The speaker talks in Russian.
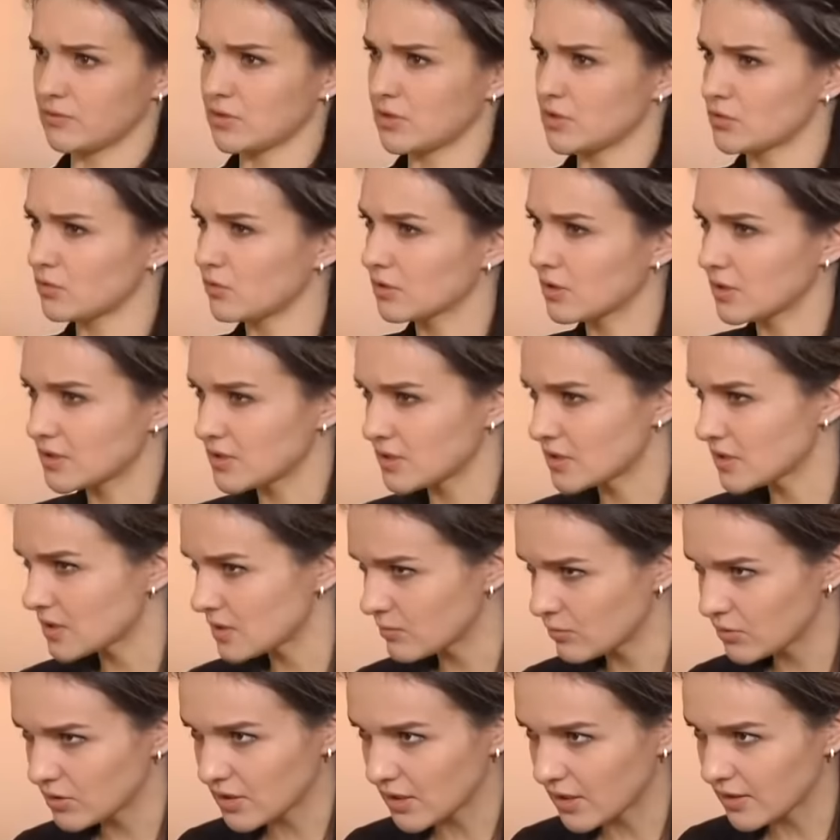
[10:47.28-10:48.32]
Вы настолько
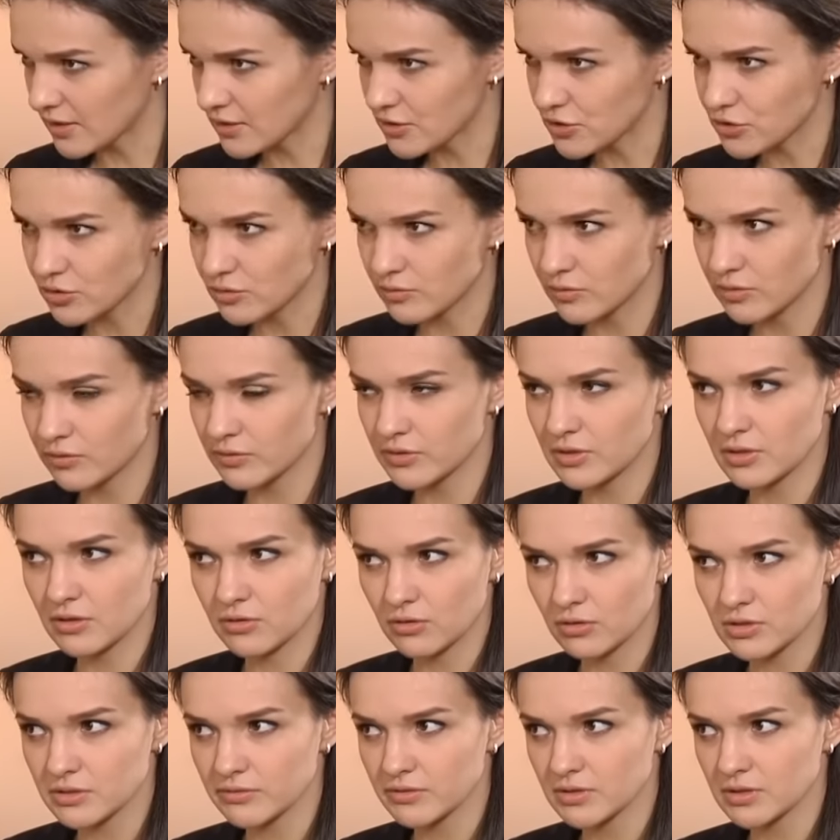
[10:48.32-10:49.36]
сентиментальны, что вы увидели
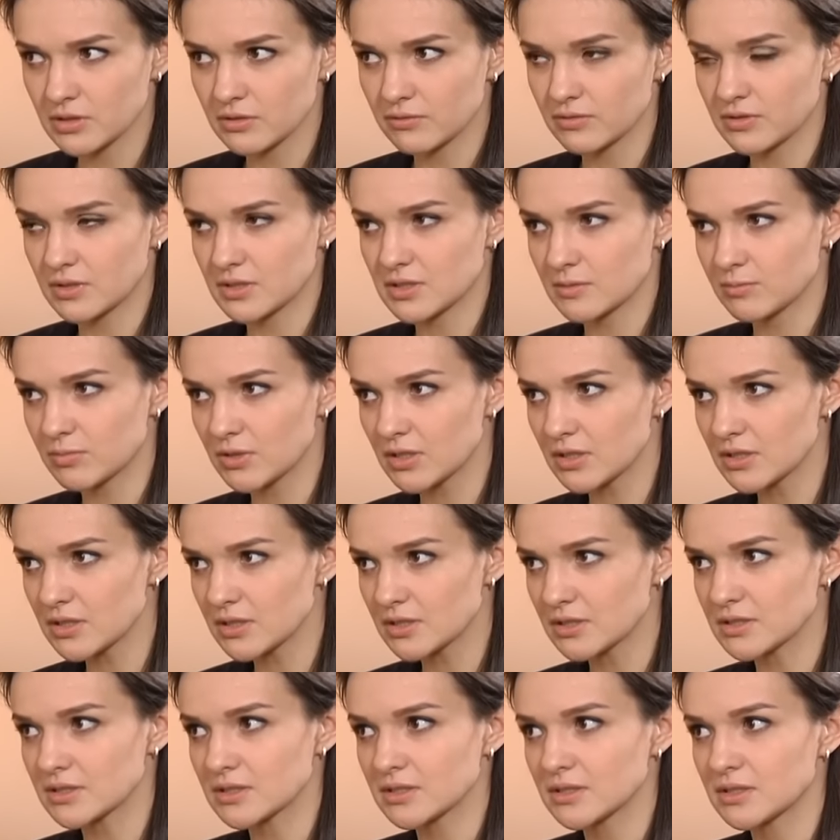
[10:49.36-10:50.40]
родственников и
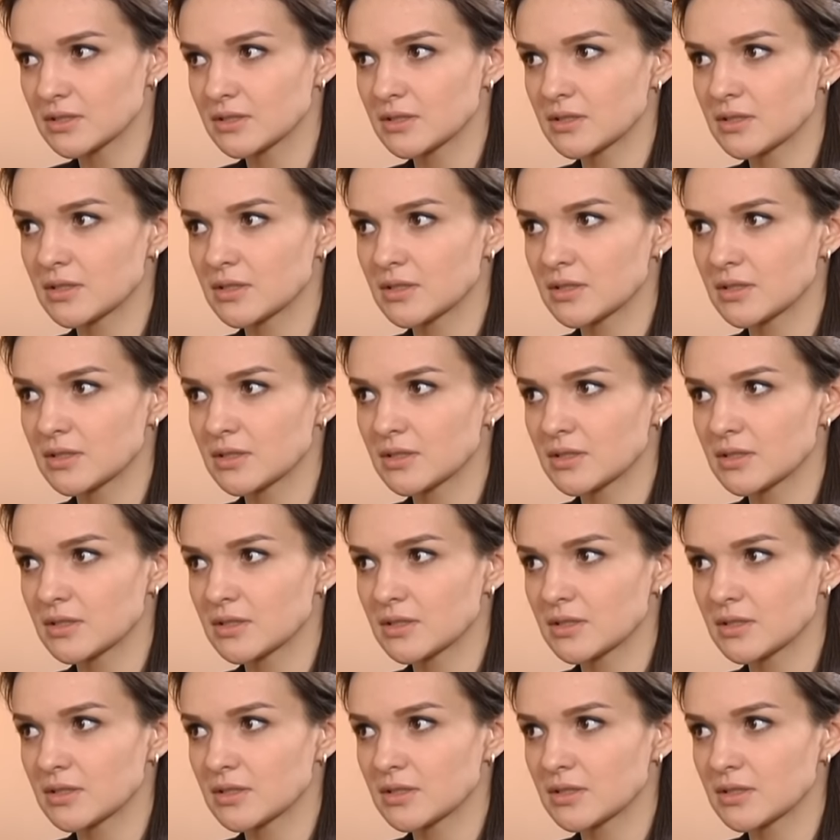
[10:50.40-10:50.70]
расплакались?